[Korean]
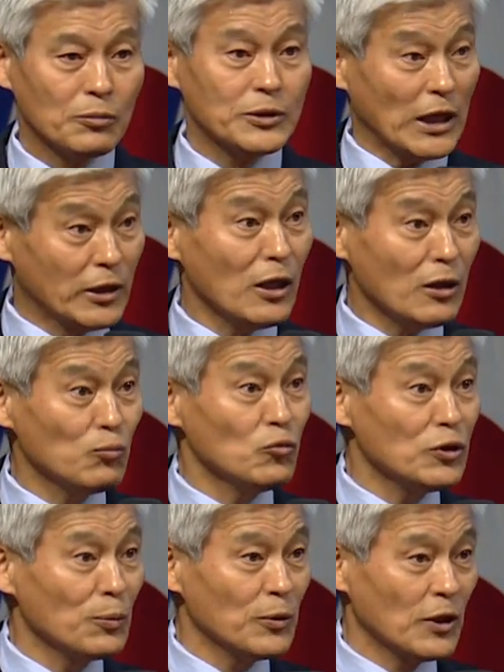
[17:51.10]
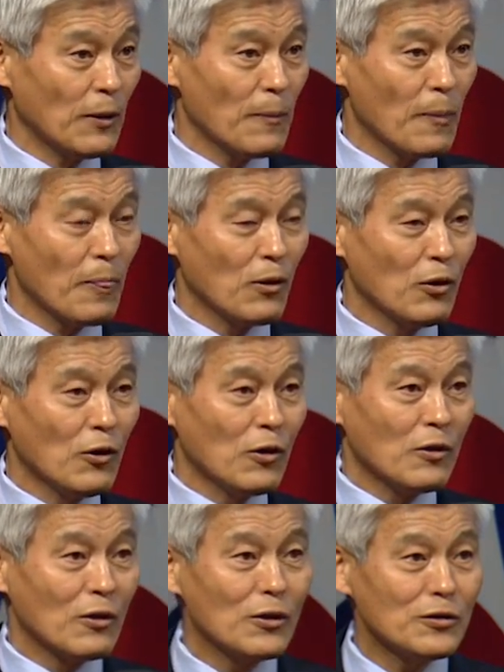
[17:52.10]
잘 때가 문제입니다.
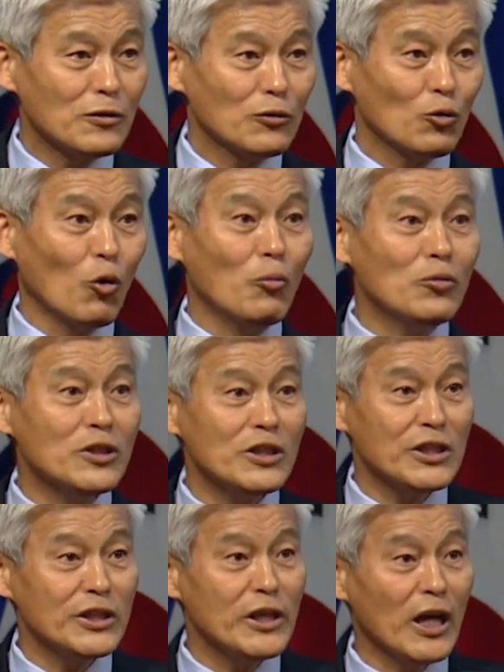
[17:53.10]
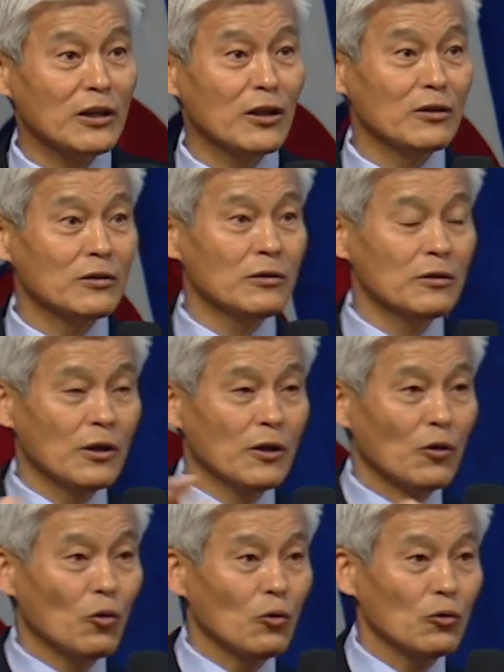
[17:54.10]
그래서 도무지 이해 안 되는
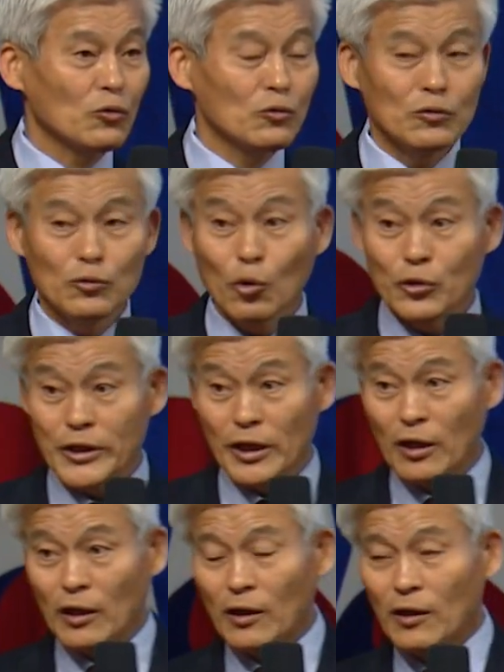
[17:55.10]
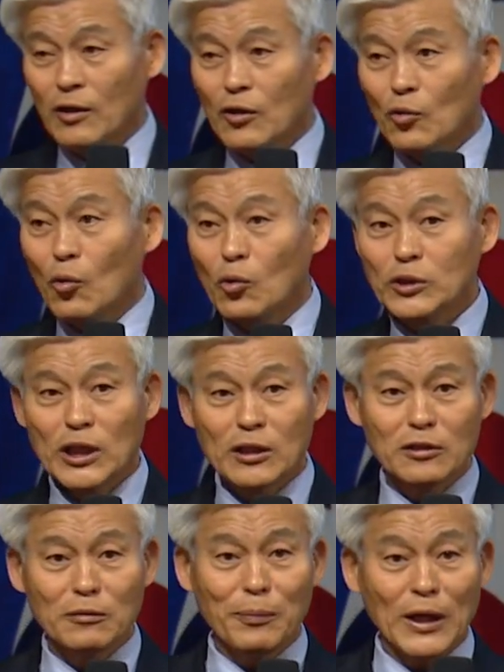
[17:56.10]
논의에
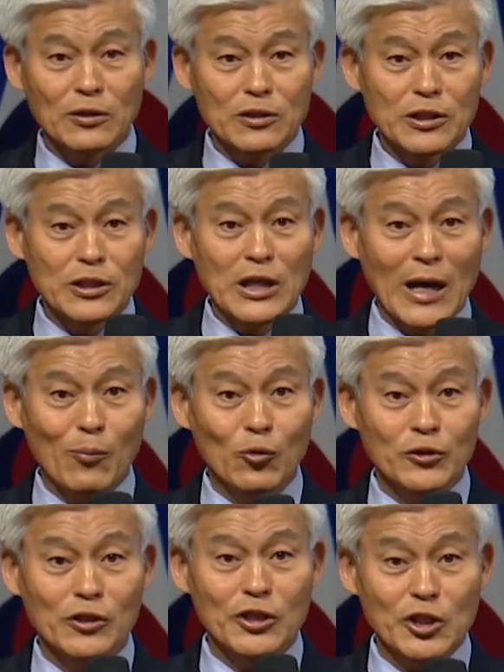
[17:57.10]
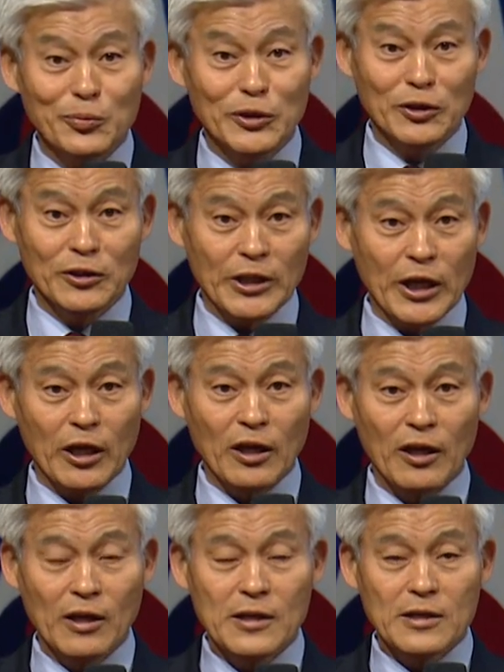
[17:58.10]
공자는 반드시 잠옷을
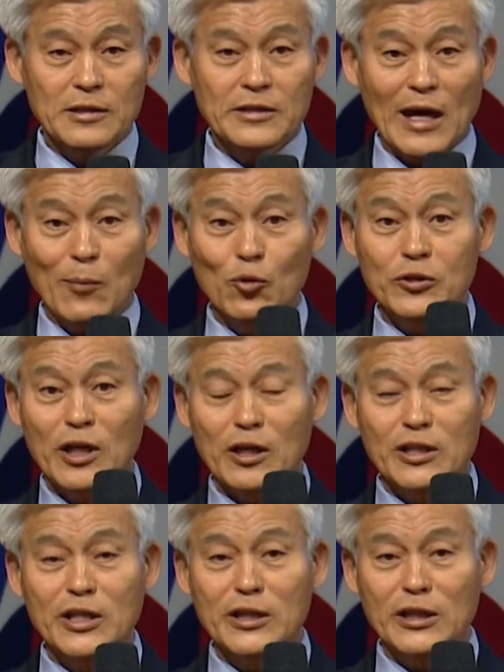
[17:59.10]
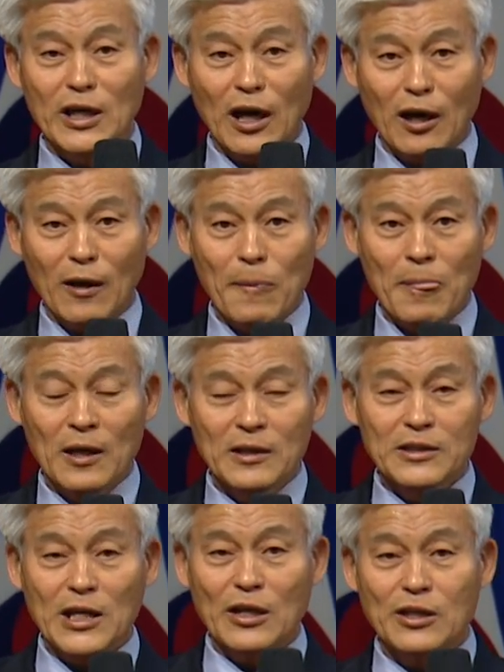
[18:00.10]
입었는데 잠옷의 길이가
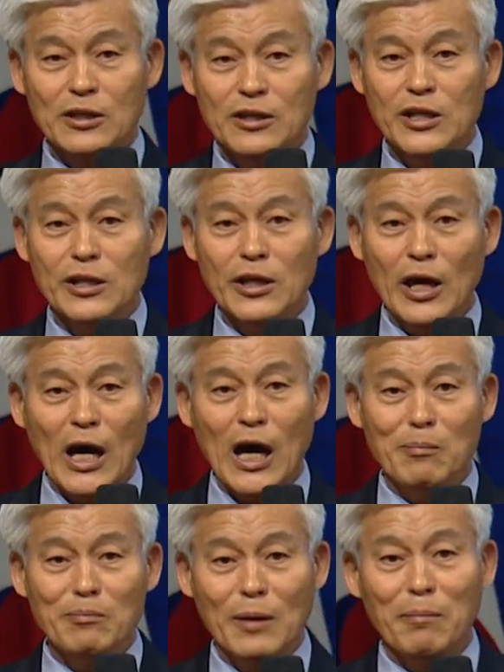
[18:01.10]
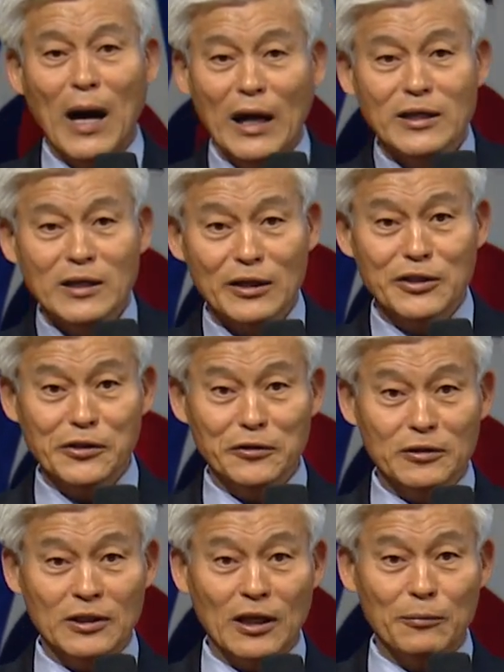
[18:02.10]
자기 키의 한 배 반이나
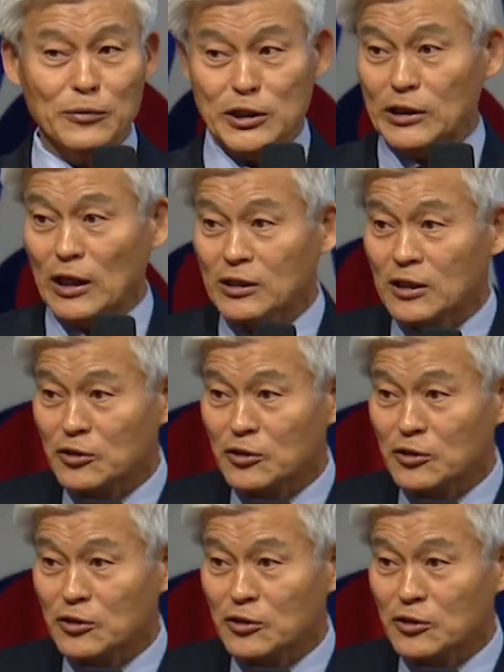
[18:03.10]
길었다. 이상하지